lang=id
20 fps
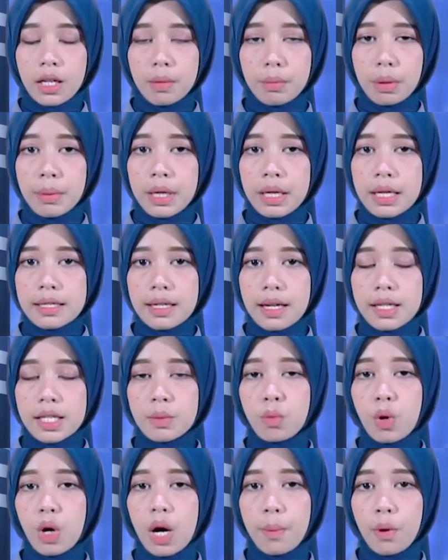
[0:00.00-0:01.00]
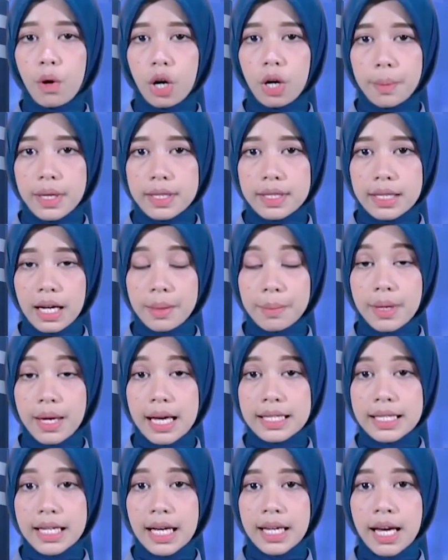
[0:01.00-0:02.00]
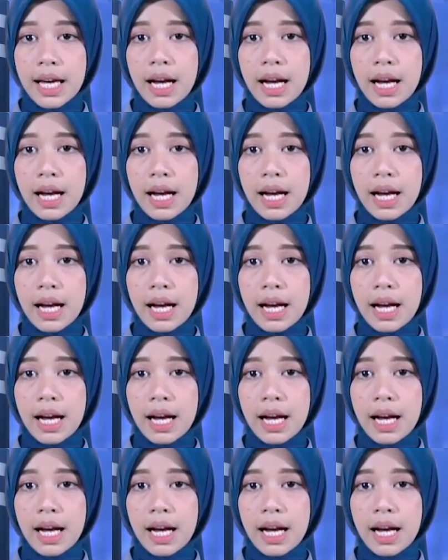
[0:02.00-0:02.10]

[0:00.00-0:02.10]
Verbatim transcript: Pemirsa, sebuah pohon pisang biasanya